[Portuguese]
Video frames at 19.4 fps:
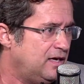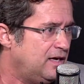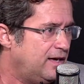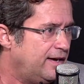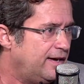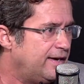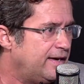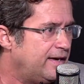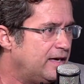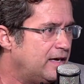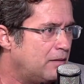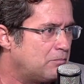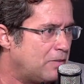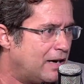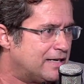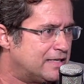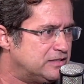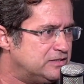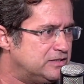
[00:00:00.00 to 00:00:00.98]
é, a
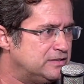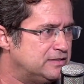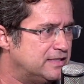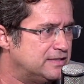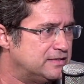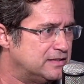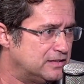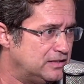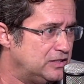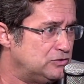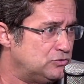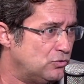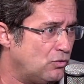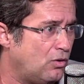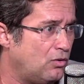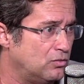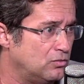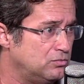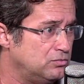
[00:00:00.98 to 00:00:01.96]
marca chinesa Grand
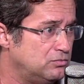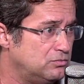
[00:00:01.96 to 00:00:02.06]
Wall.